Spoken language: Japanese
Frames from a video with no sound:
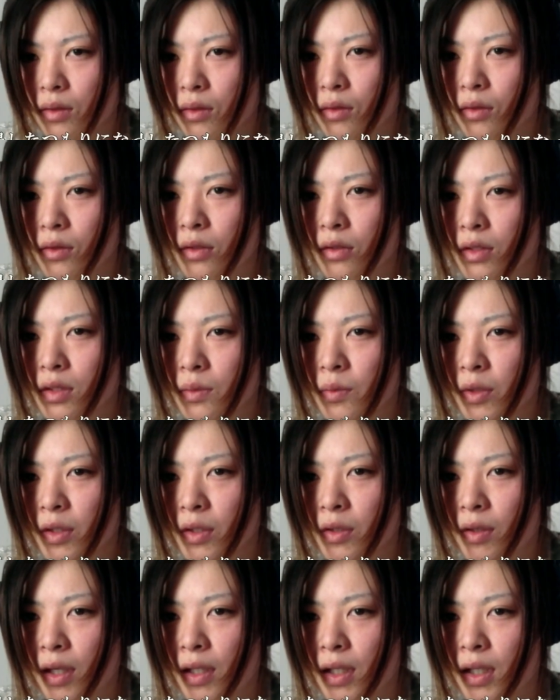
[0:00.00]
こういうつも
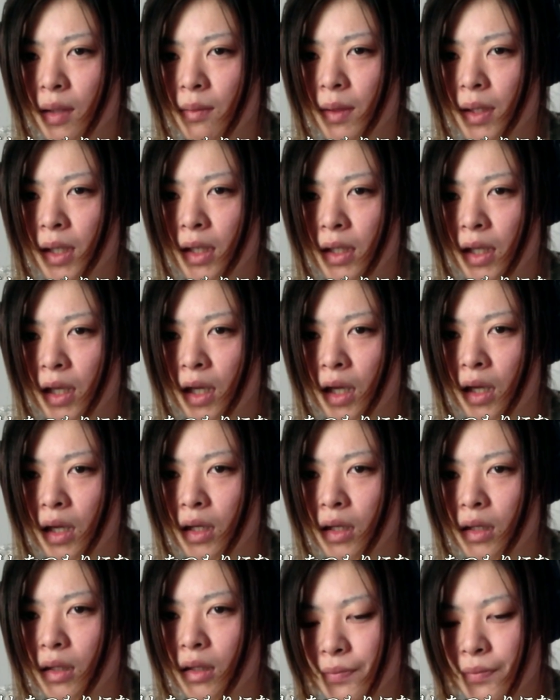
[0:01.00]
りとかにかまけて、
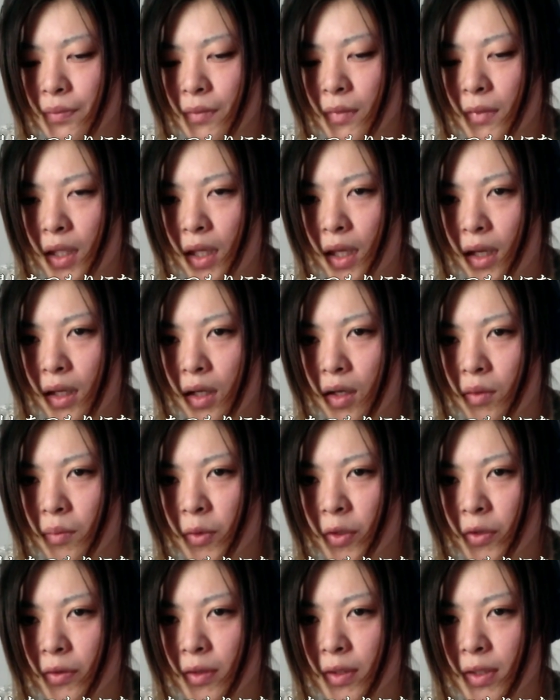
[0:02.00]
結果
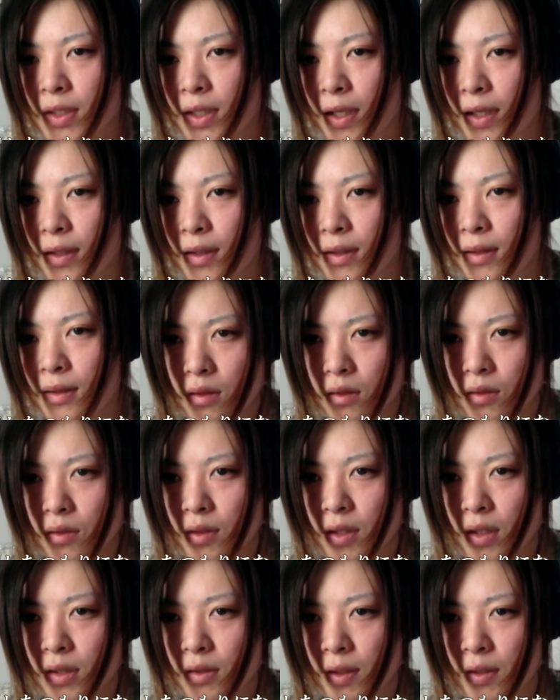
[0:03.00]
を見ようとしない。
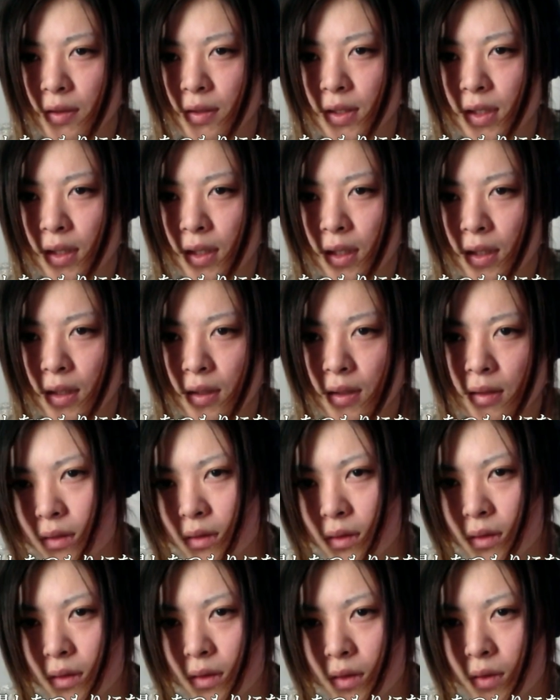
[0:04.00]
そういう奴は許せない。
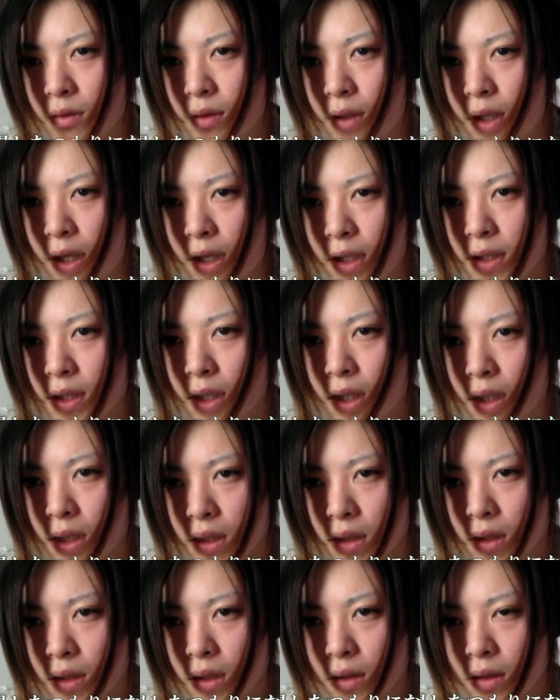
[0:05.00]
許容範囲ならい
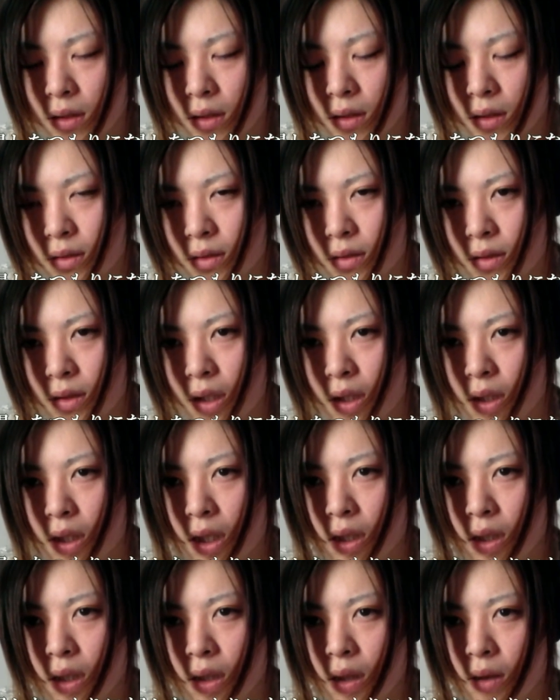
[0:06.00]
い。ただ
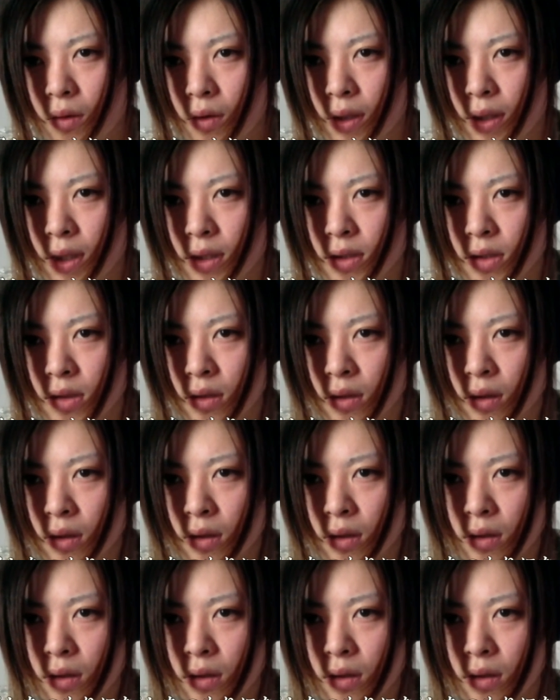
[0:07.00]
結果がこれだぞ。